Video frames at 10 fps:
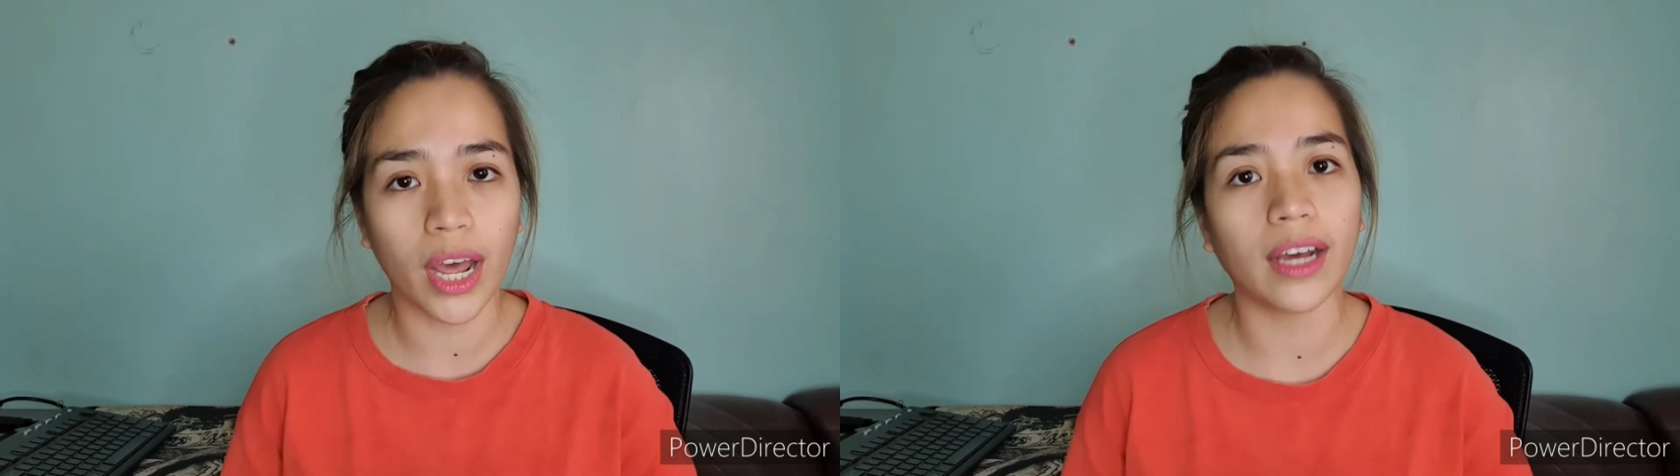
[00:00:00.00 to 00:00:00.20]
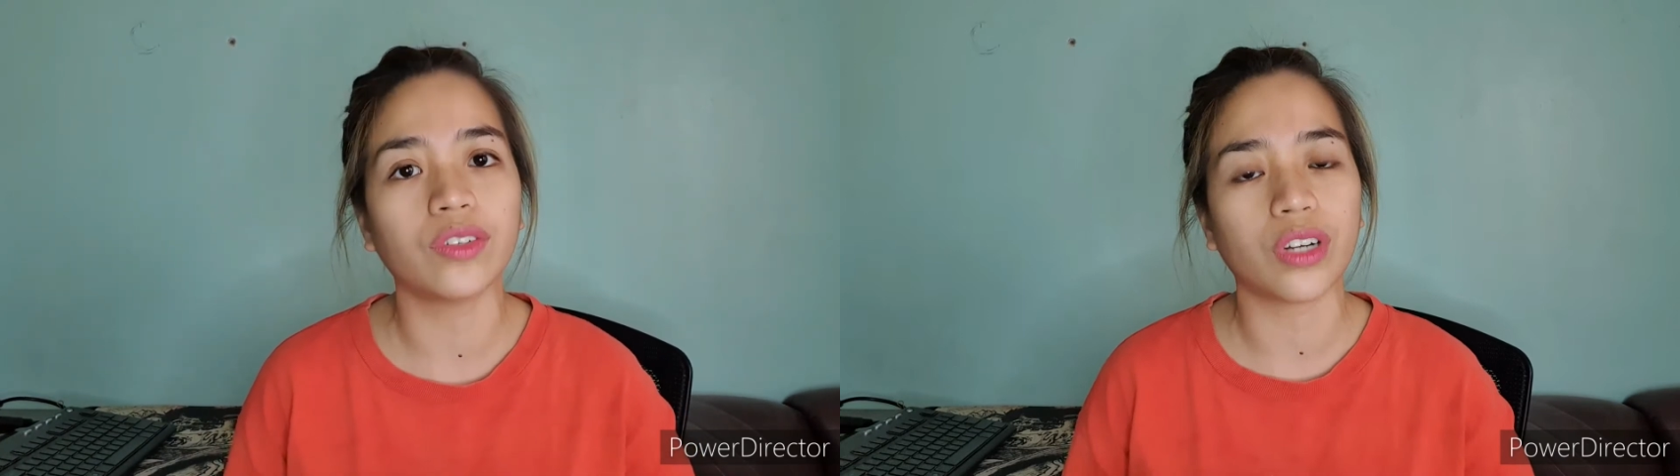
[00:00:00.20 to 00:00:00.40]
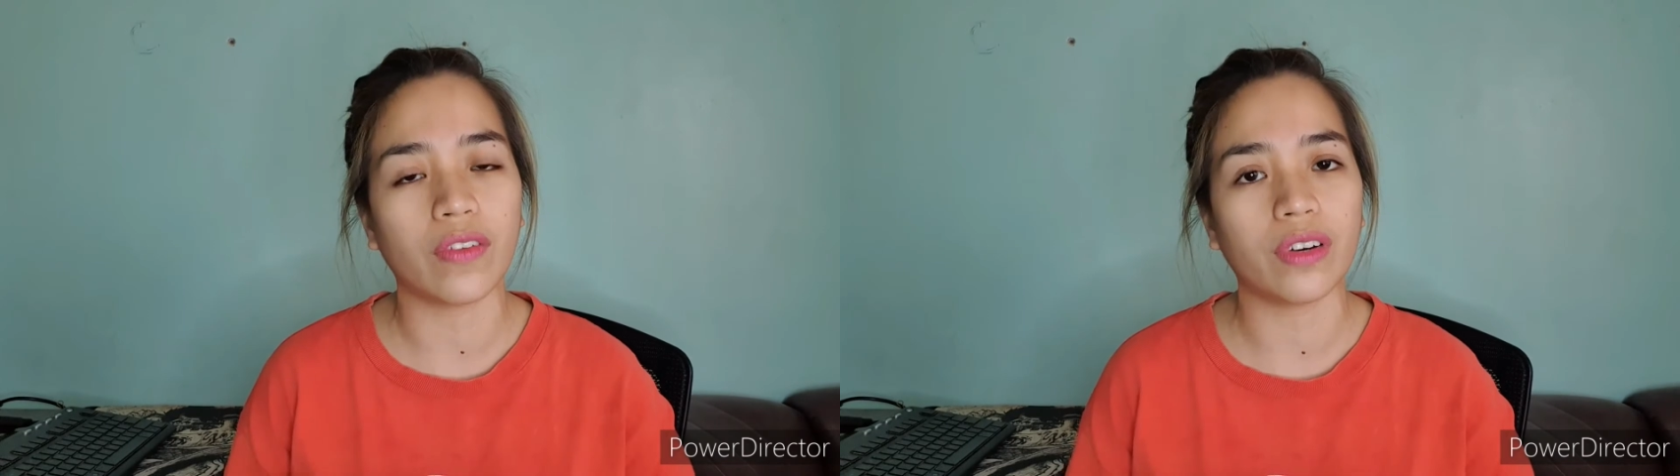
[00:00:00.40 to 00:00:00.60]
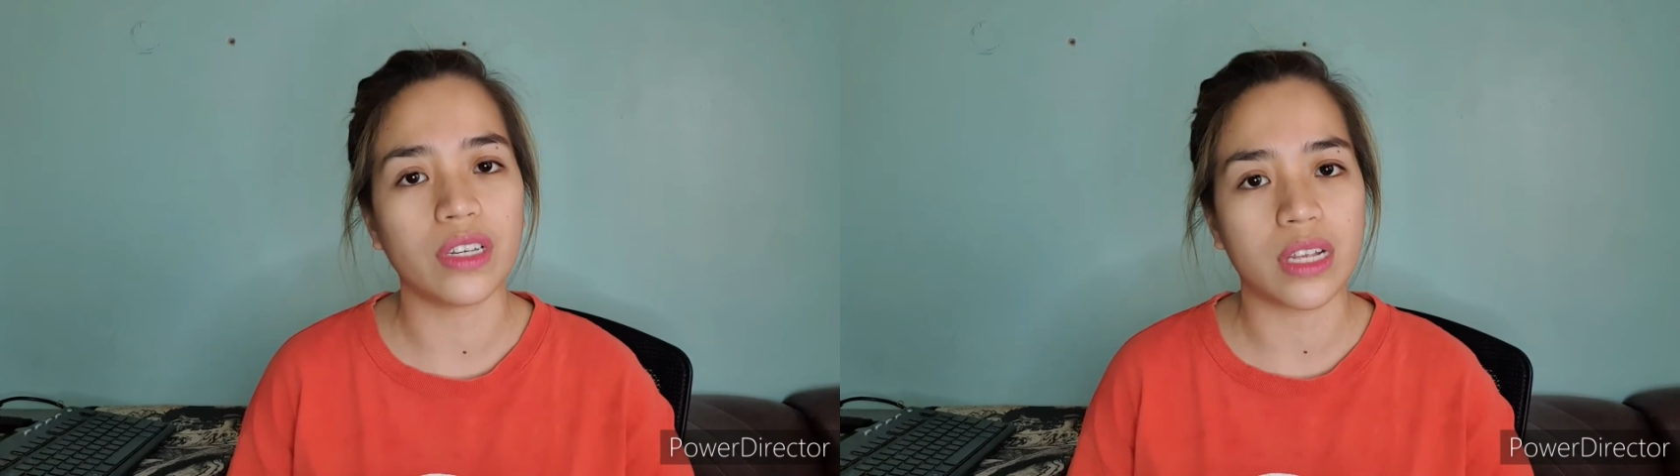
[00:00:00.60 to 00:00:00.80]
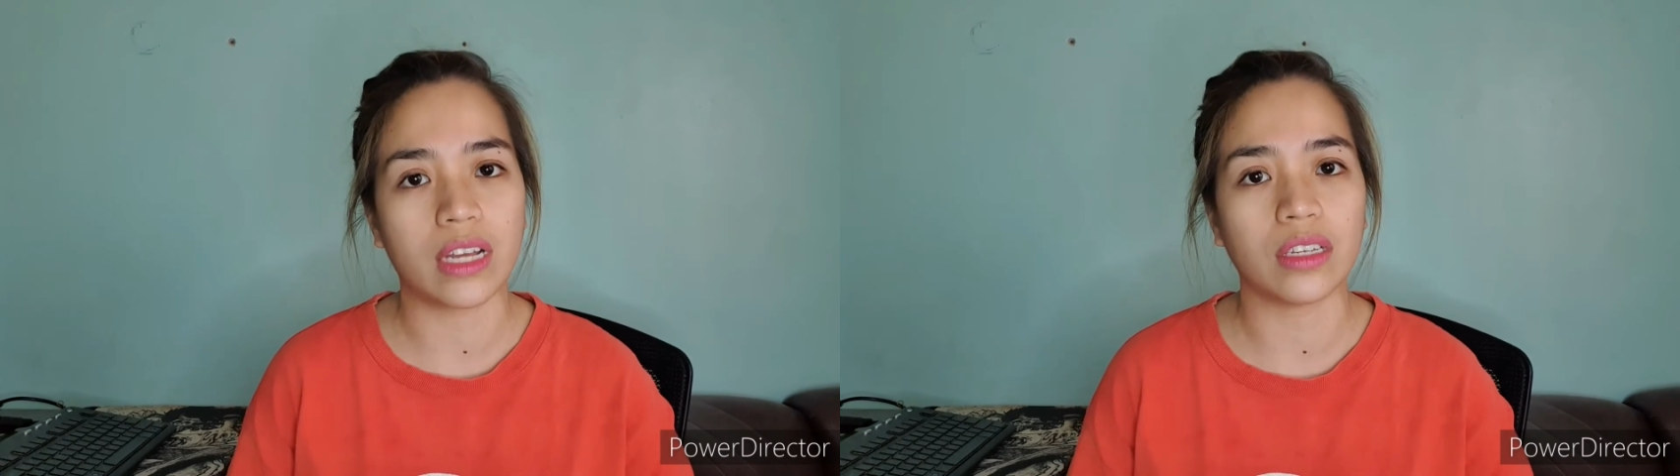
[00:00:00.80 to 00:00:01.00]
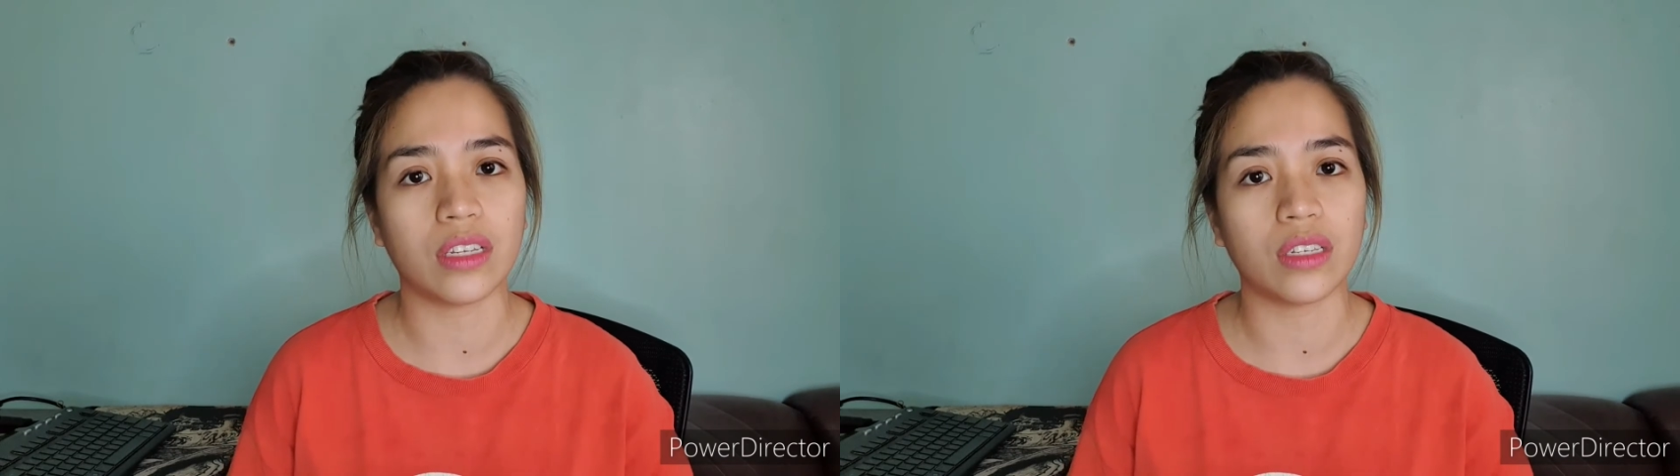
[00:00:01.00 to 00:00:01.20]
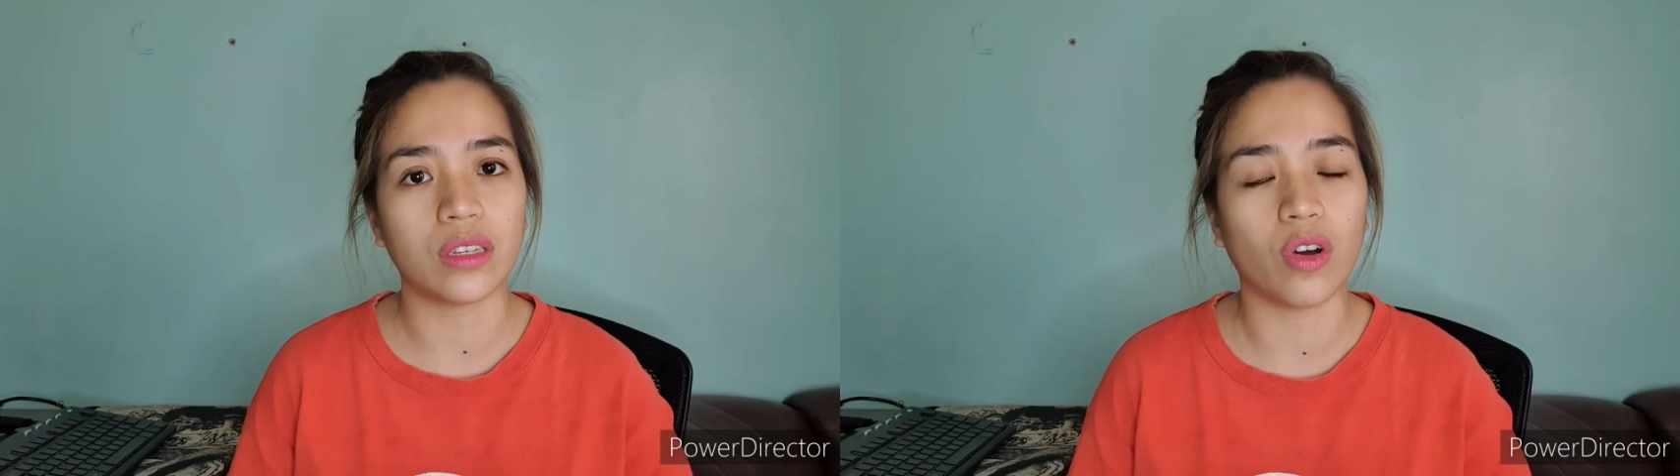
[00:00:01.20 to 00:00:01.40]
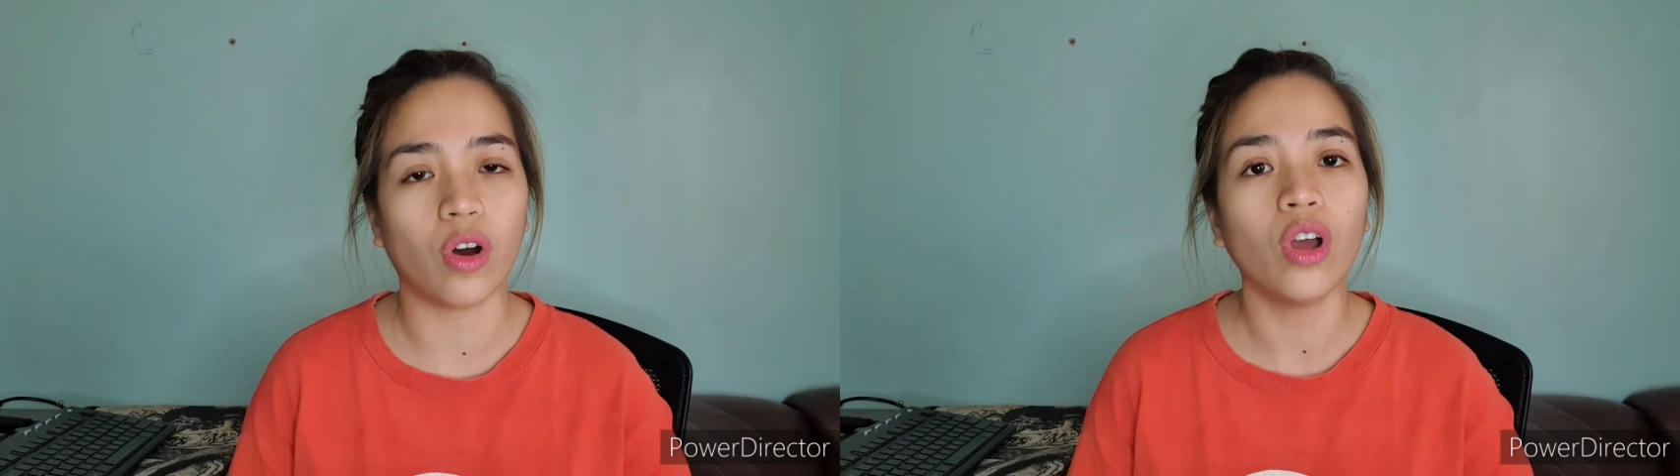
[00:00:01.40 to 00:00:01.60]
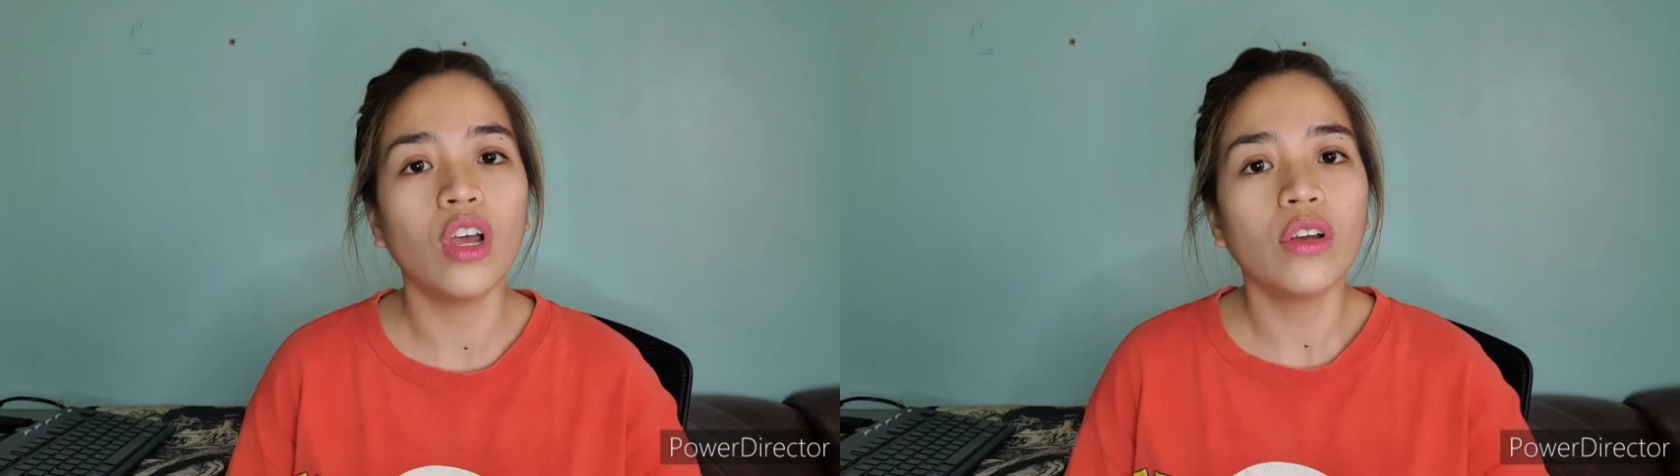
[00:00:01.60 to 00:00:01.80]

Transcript: ng driver's license nyo.